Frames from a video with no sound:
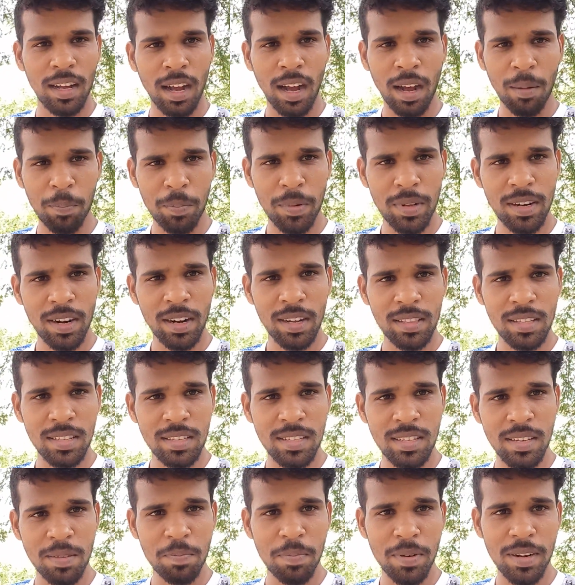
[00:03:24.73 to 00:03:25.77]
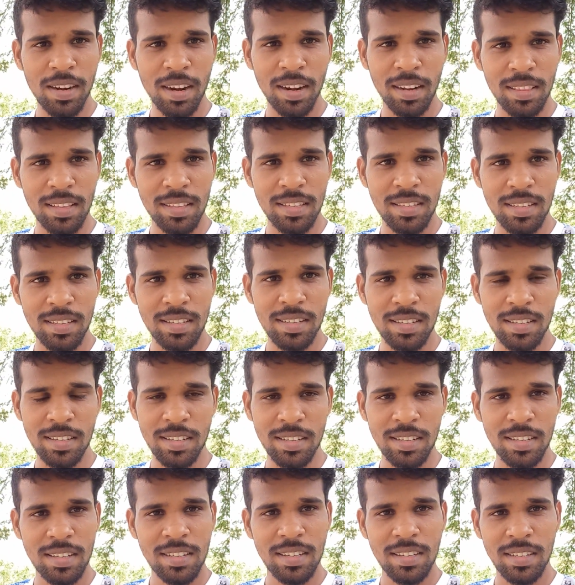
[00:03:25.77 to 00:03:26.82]
அப்படி நடந்துச்சு இப்படி நடந்துச்சு
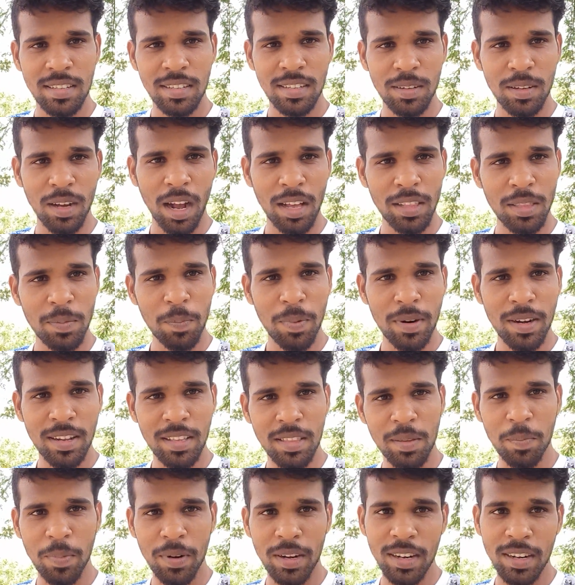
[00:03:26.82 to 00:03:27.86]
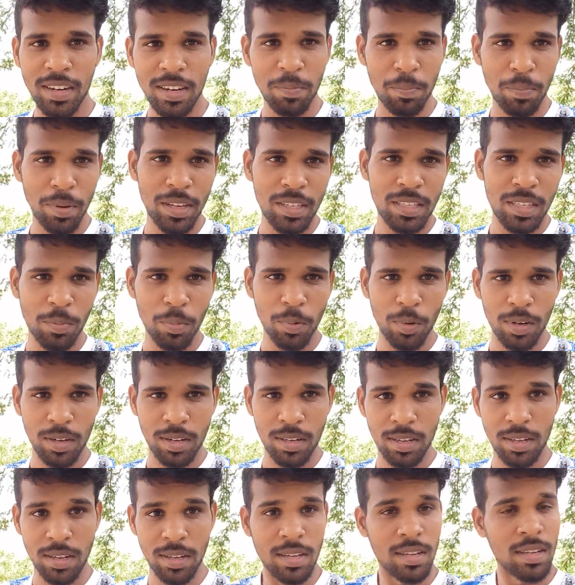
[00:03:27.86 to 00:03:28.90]
அது பண்ணி இது பண்ணி நீ பேசி
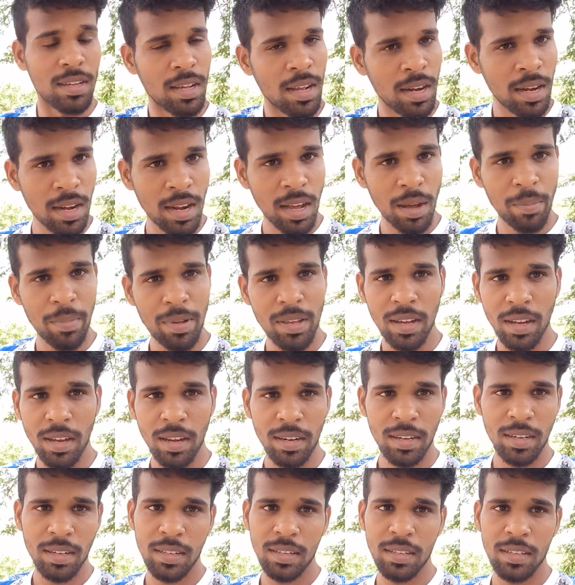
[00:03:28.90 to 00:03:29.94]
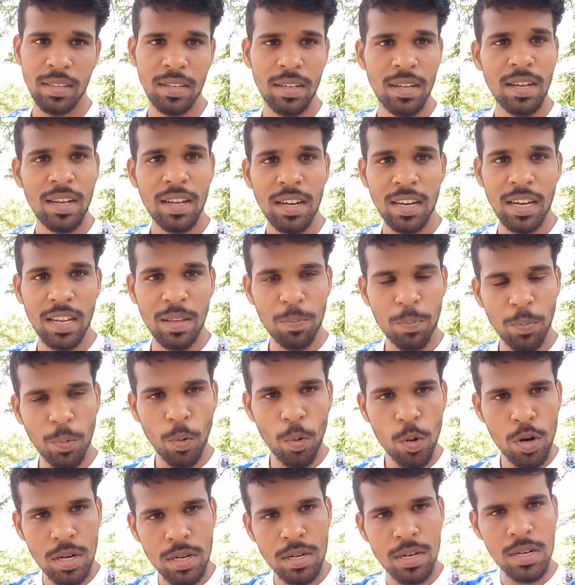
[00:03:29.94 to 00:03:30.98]
போட்டிருக்கிய எல்லாமே எங்ககிட்ட நீ
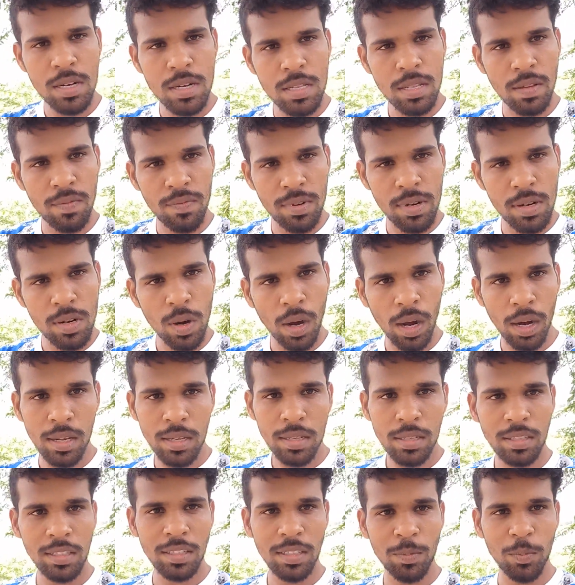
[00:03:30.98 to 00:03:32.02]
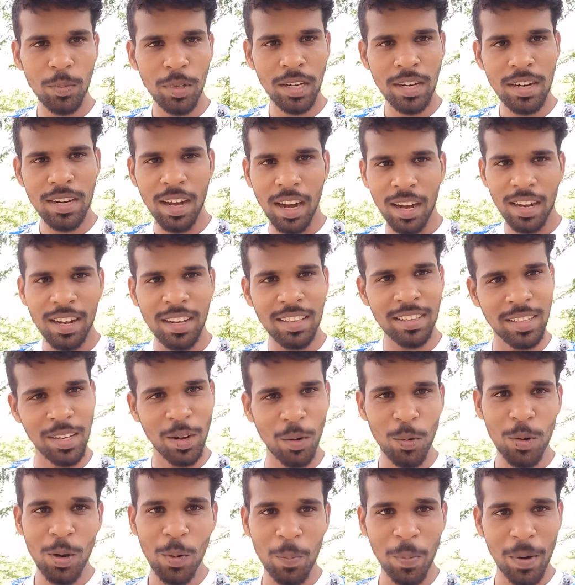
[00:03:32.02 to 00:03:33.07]
போட்டு அந்த வீடியோ அழிக்கிறதுக்கு முன்னாடி நாங்கள் அதை
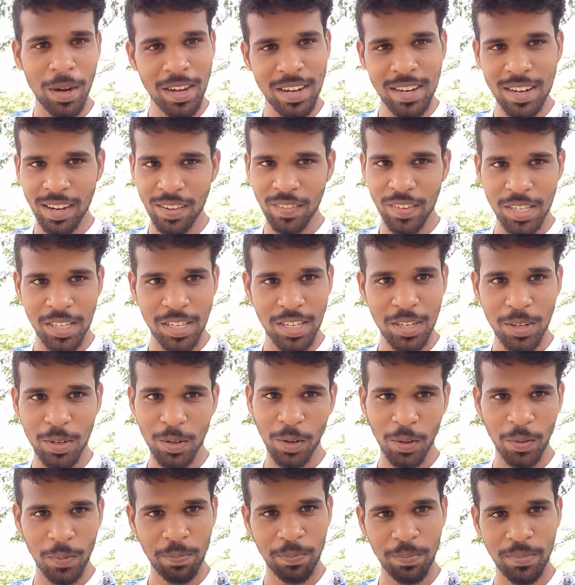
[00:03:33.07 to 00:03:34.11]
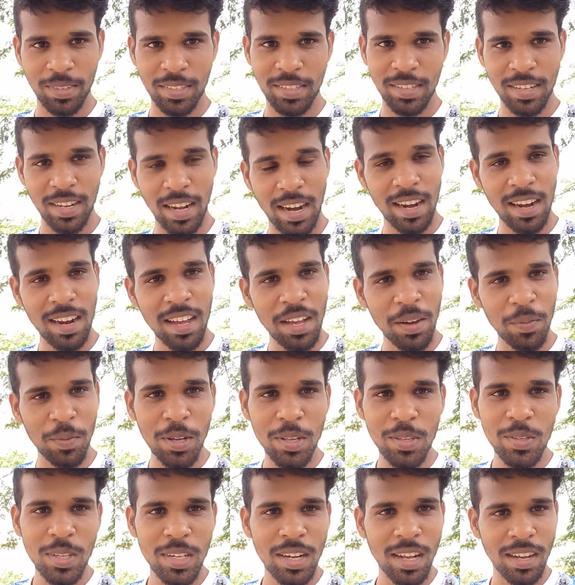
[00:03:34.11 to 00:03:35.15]
டவுன்லோட் பண்ணி நாங்கள் வச்சுருக்கோம் ஸோ எல்லா
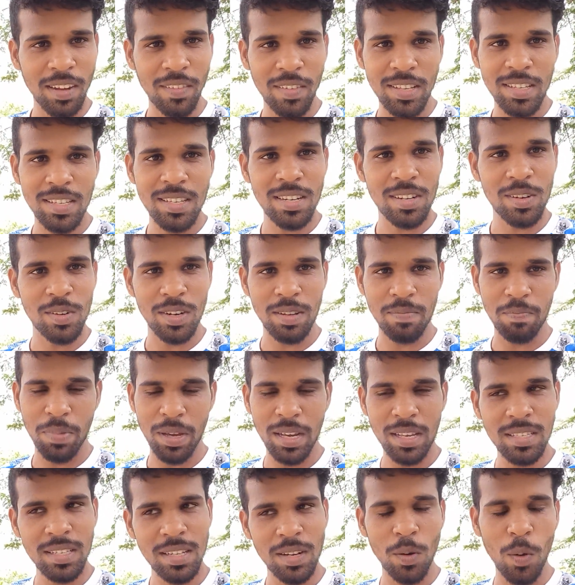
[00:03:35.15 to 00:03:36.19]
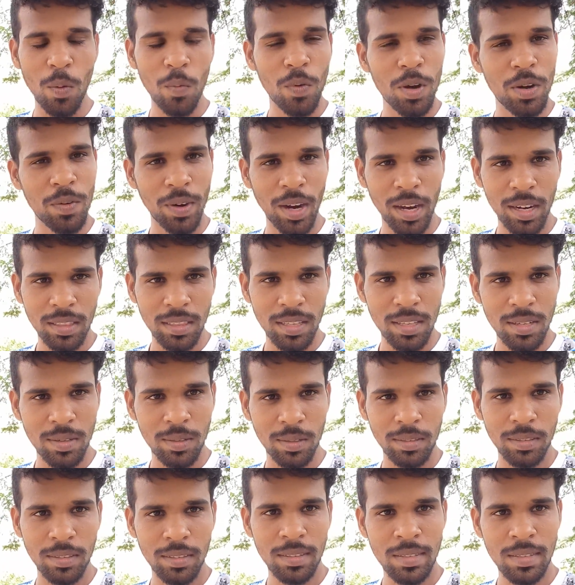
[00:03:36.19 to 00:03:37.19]
எவிடன்ஸும் நாங்கள் வச்சுருக்கோம் நீ பேசின ஒவ்வொரு வார்த்தையும்